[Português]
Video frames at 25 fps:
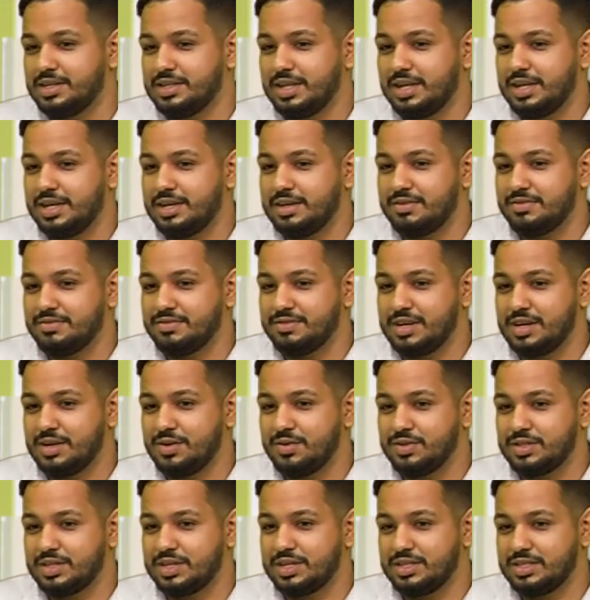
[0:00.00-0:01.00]
né,
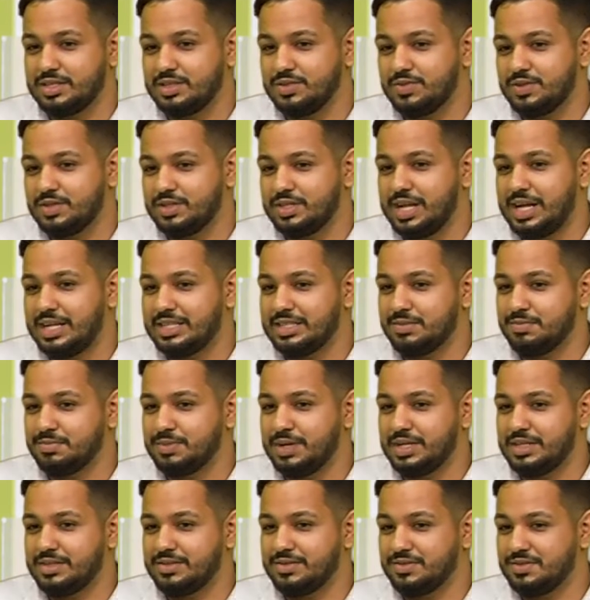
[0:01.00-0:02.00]
Verônica Silva do
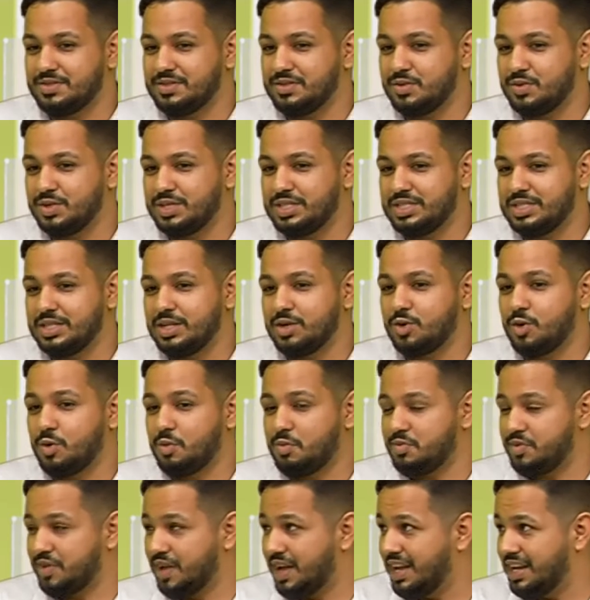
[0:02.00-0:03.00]
Nascimento, conhecida
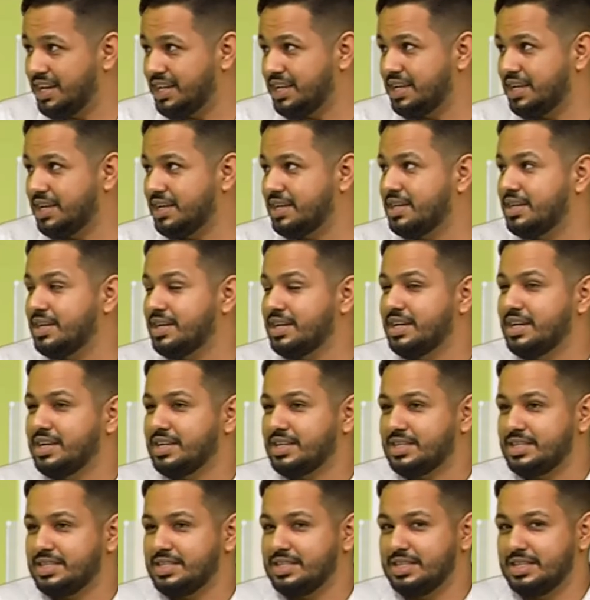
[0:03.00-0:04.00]
como Verinha,
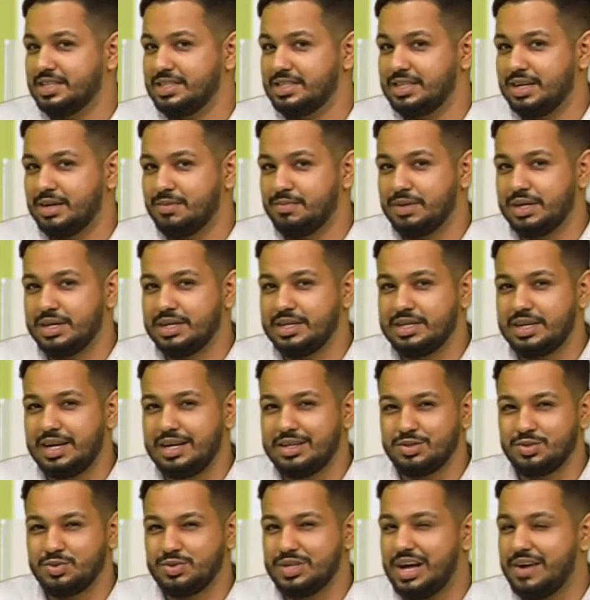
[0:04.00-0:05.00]
que também
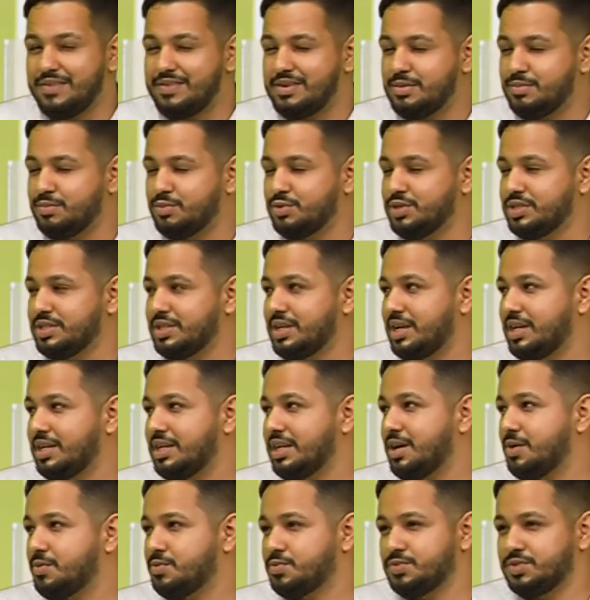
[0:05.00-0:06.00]
ajudava muito
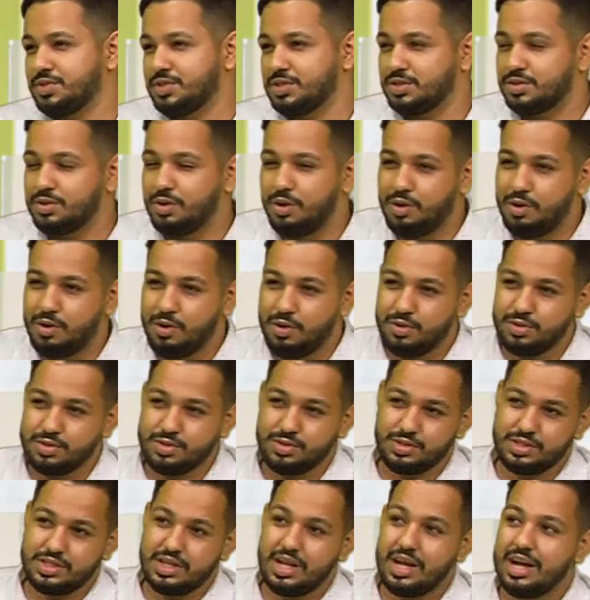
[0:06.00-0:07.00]
ali alguns
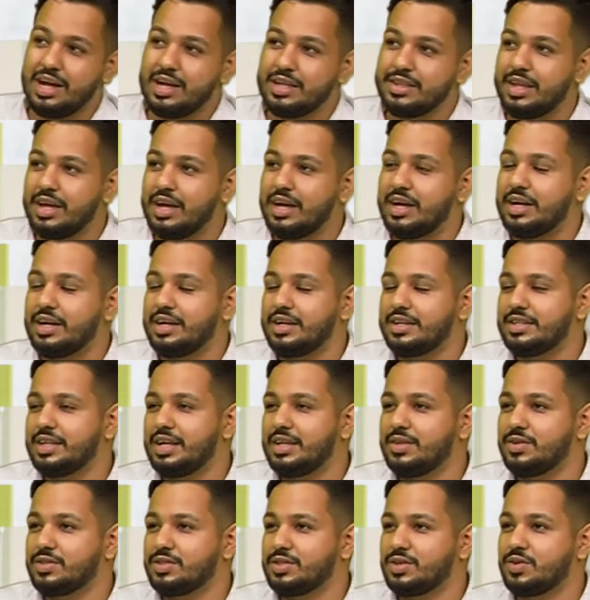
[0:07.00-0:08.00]
idosos da, da, da
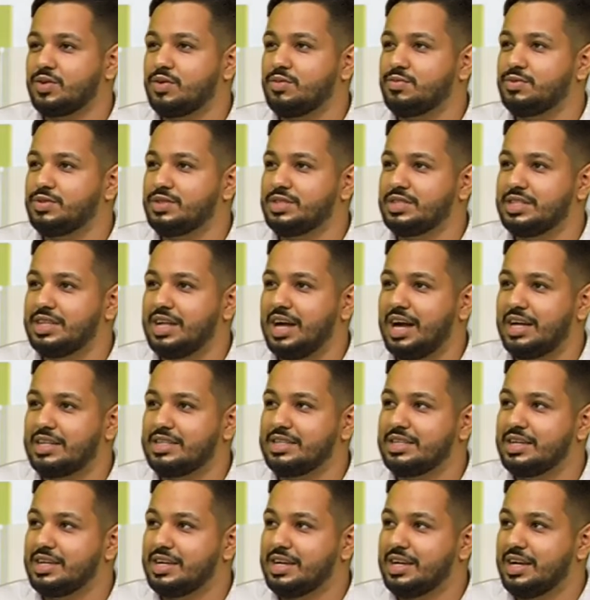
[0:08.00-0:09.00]
nossa
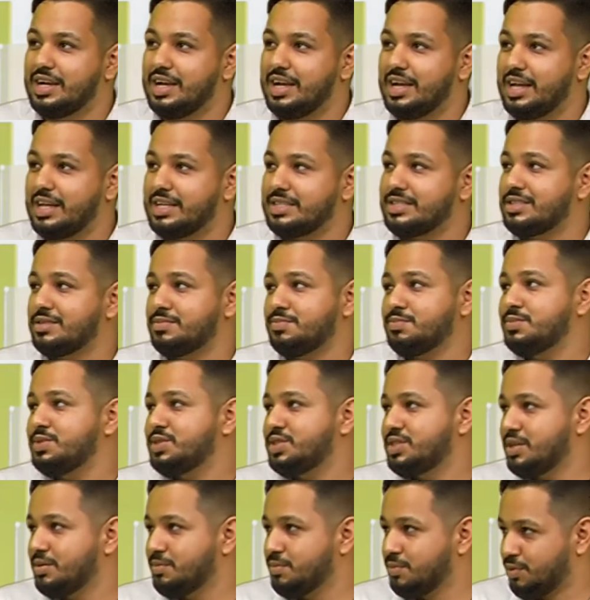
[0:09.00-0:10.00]
comunidade. Ela sempre me
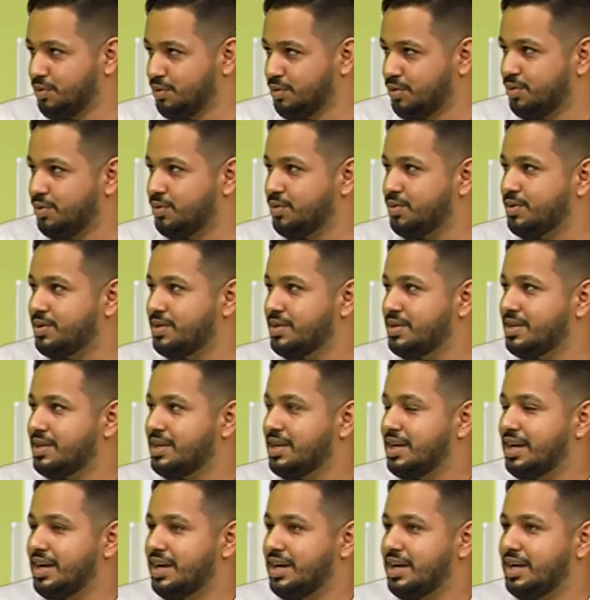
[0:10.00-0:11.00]
estimulou
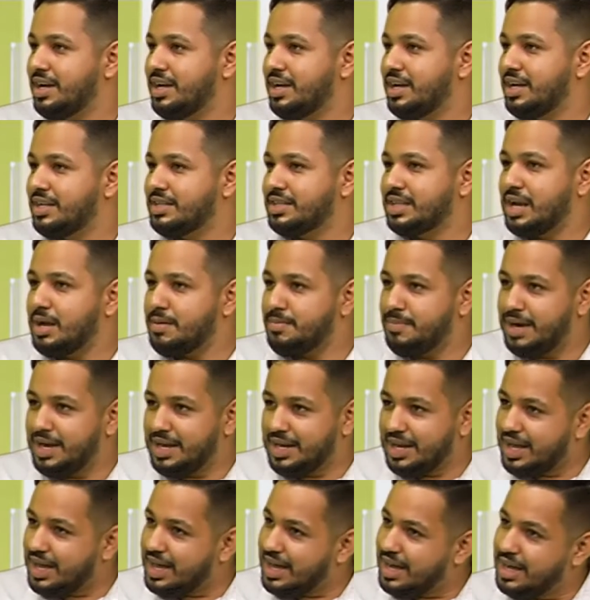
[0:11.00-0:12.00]
a
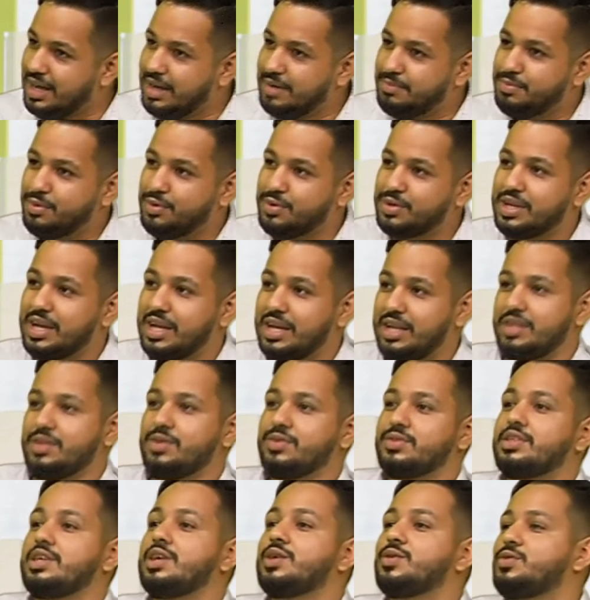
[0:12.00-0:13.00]
trabalhar, porque ela
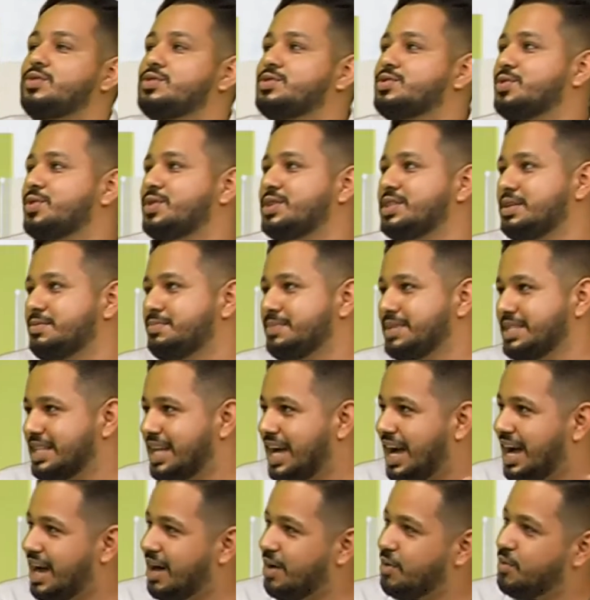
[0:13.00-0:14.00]
não tinha condições de me
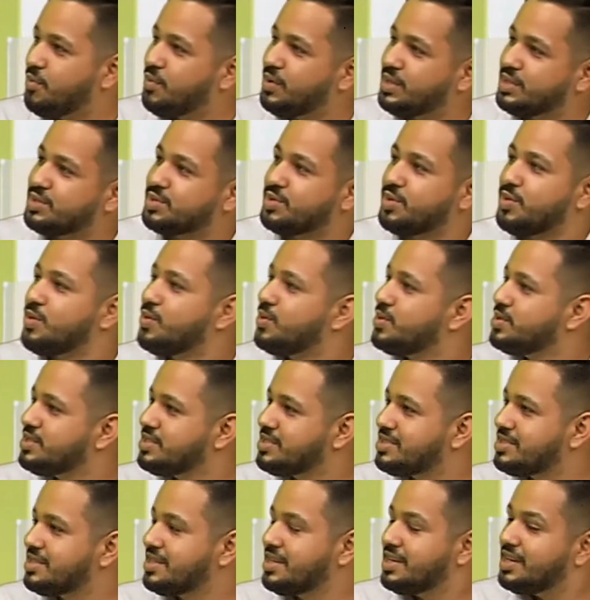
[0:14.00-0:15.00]
dar algumas
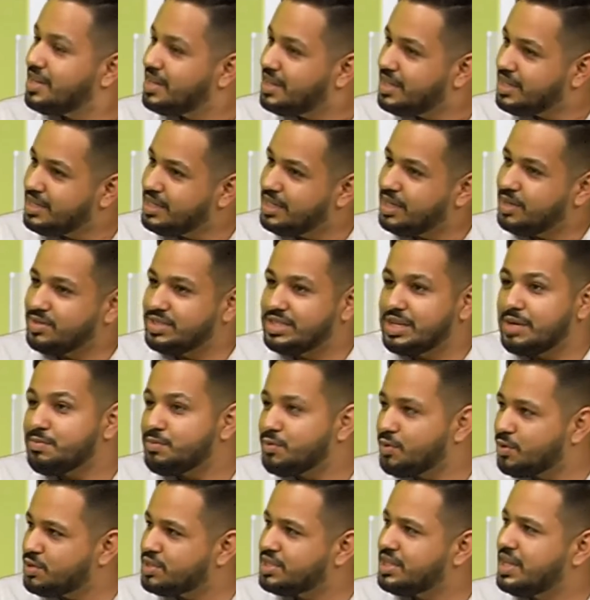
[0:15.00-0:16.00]
coisas. E eu sempre
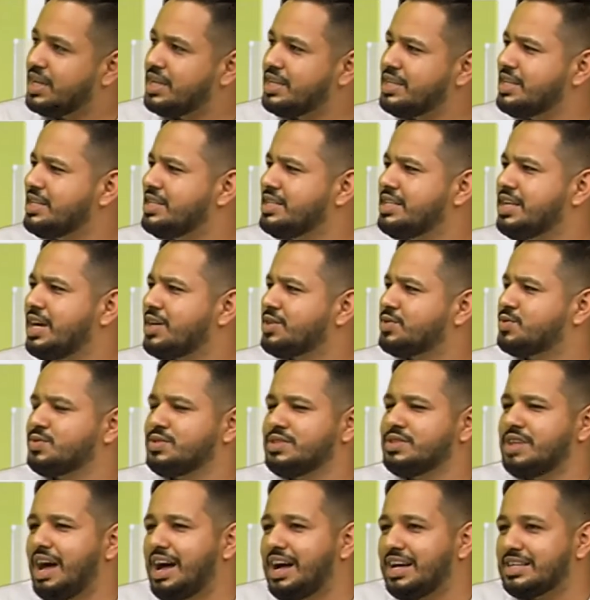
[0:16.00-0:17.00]
gostei de, de
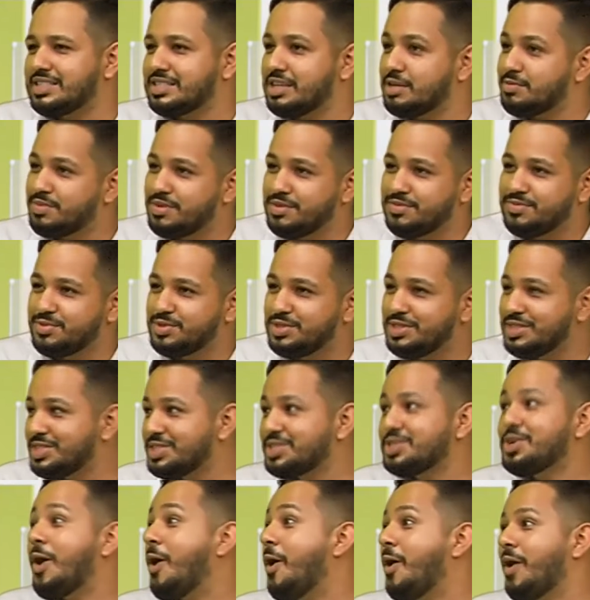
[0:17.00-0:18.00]
ajudar, sempre fui
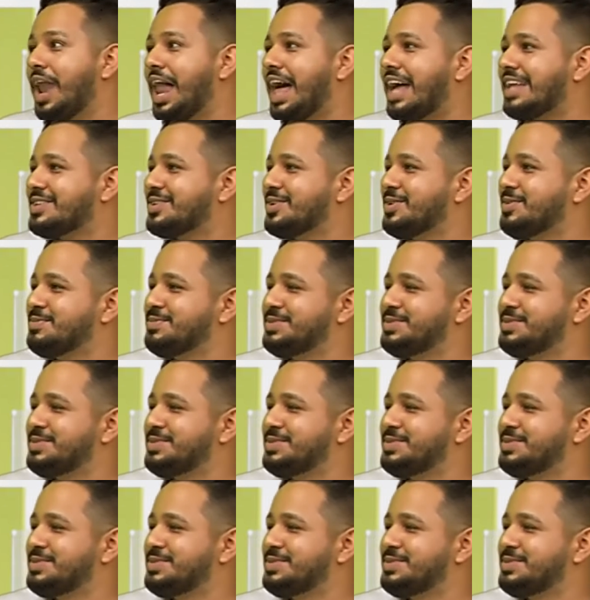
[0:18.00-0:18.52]
desenrolado, como